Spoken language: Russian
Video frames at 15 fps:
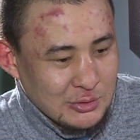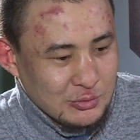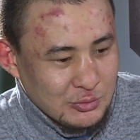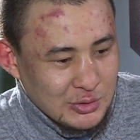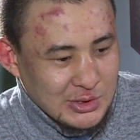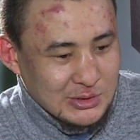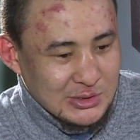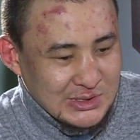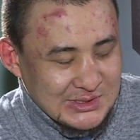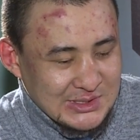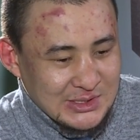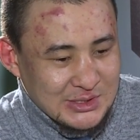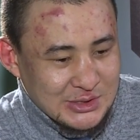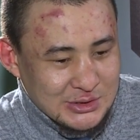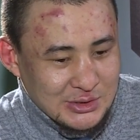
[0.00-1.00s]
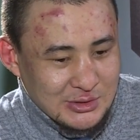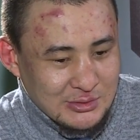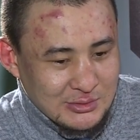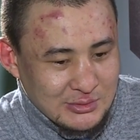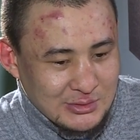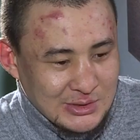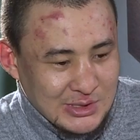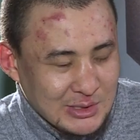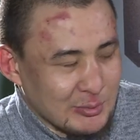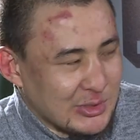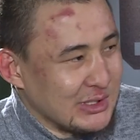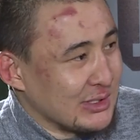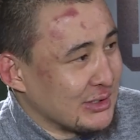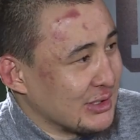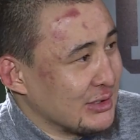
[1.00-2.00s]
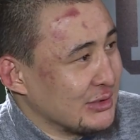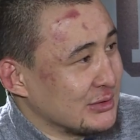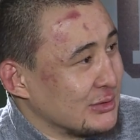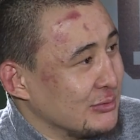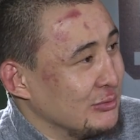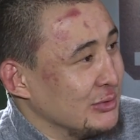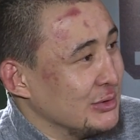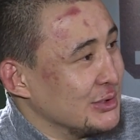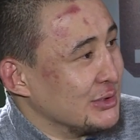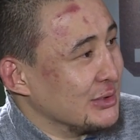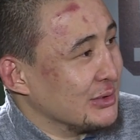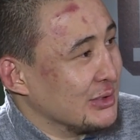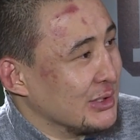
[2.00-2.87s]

Но ну, я достаточно нормально дрался в уличных